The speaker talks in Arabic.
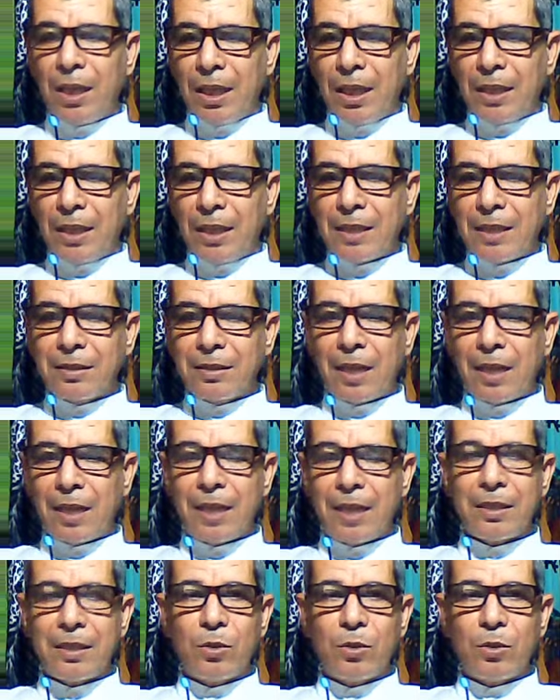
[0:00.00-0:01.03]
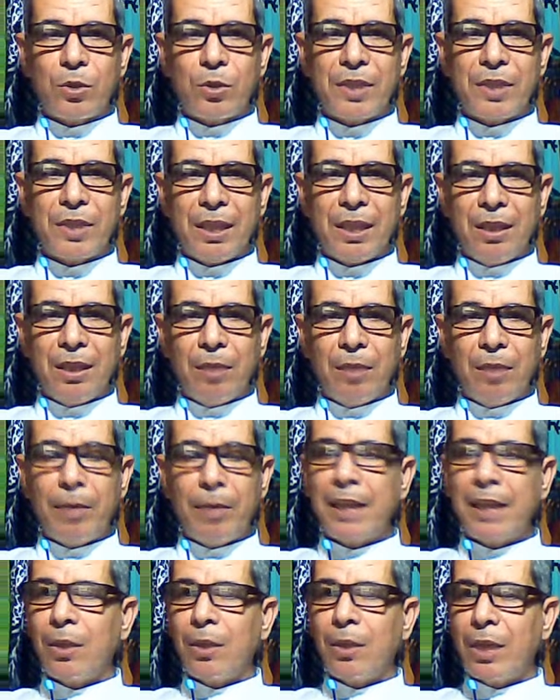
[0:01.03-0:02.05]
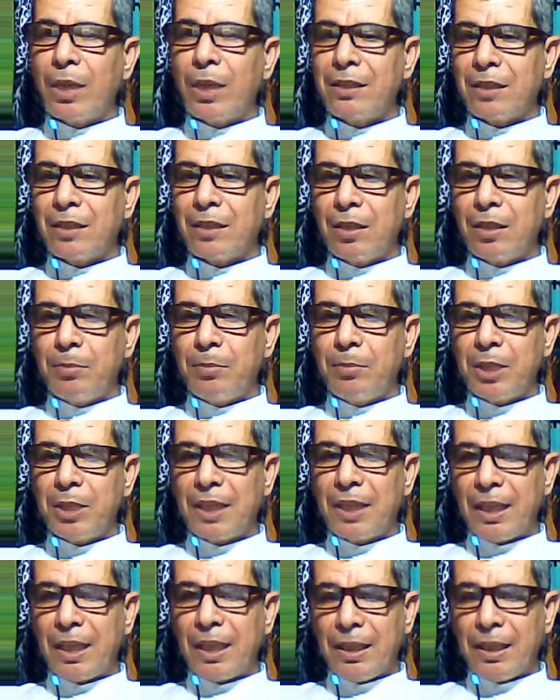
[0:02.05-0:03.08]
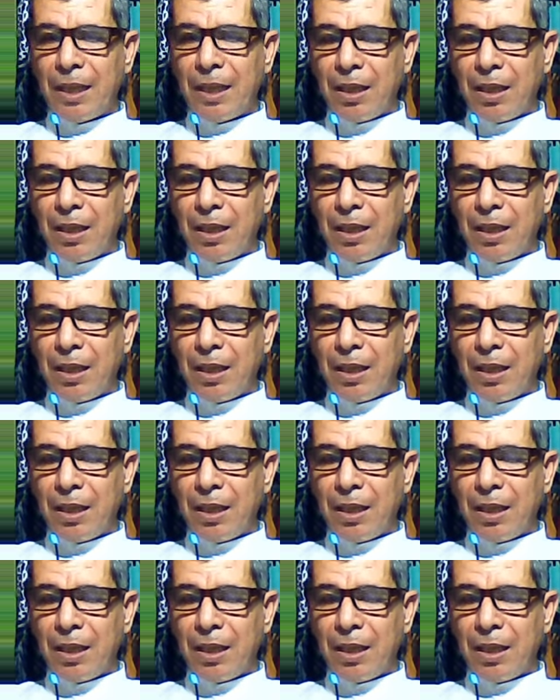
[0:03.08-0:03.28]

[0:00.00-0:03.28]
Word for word: يصنع هذا الكرسي بأدوات بدائية